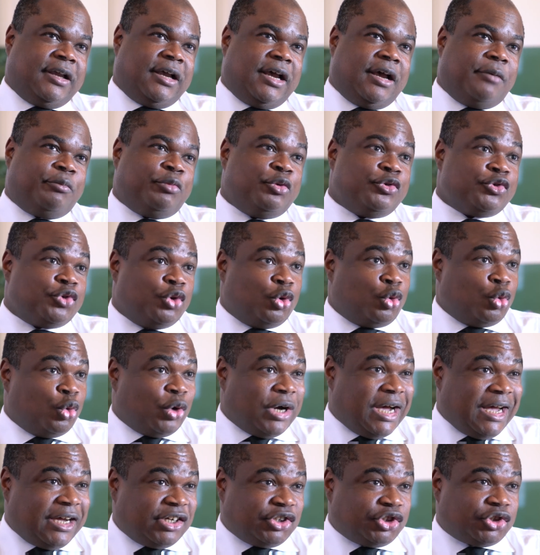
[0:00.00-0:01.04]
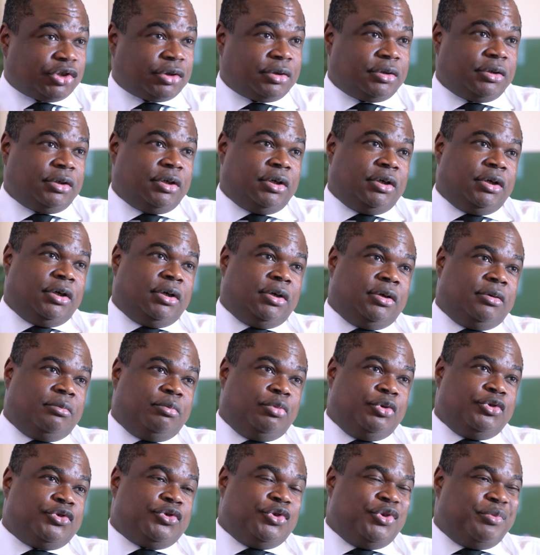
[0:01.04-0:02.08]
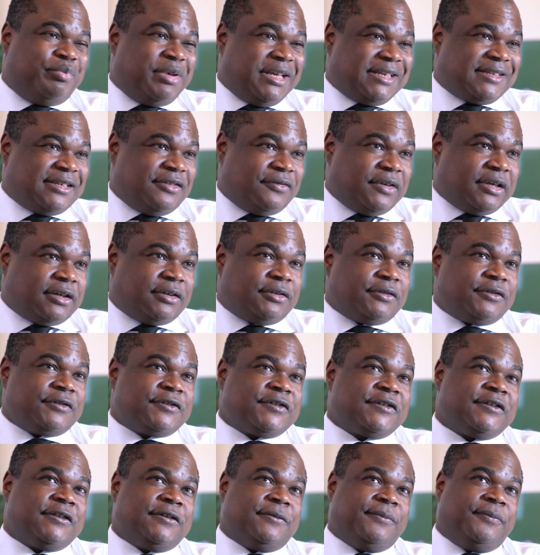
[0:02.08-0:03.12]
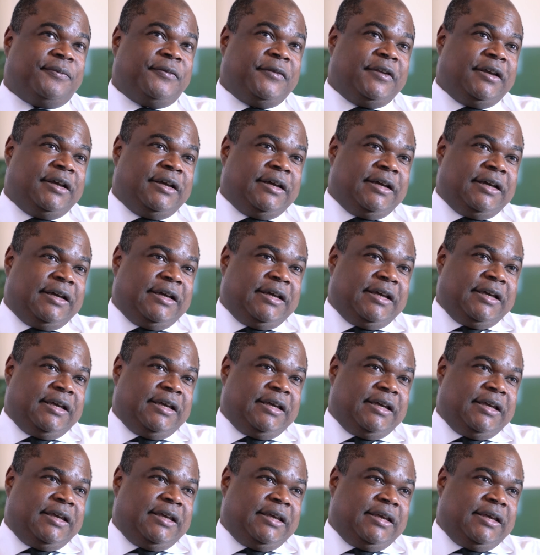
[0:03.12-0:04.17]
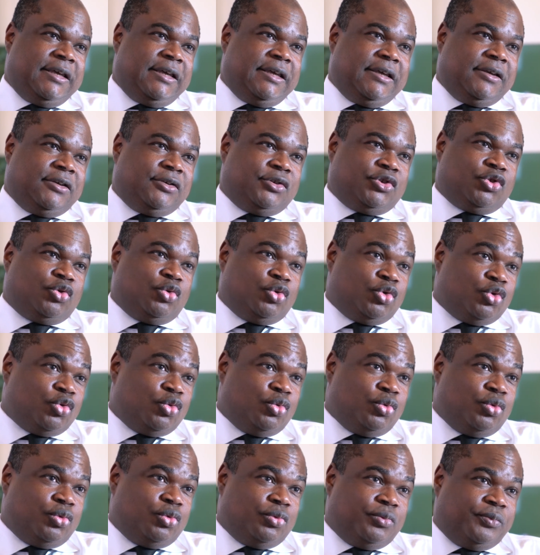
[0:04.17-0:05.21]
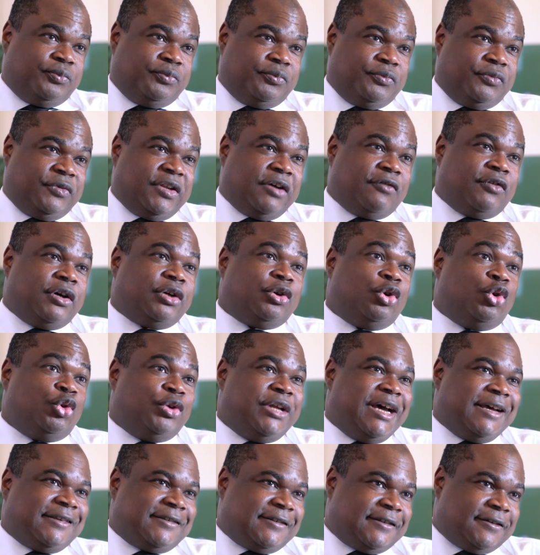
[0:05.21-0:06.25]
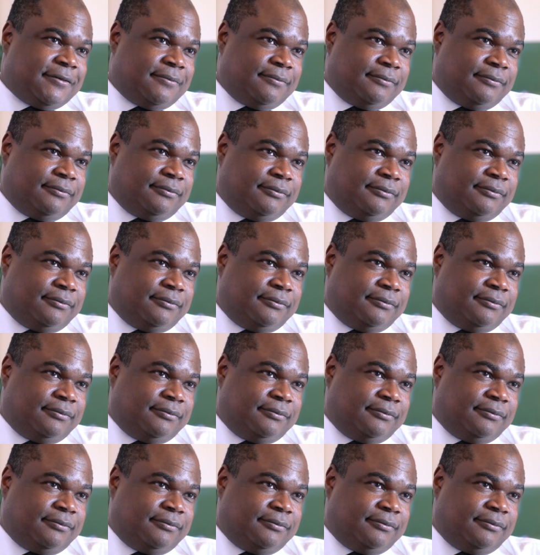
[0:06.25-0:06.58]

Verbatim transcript: à plus de courage, plus de persévérance et surtout d'avoir de l'audace.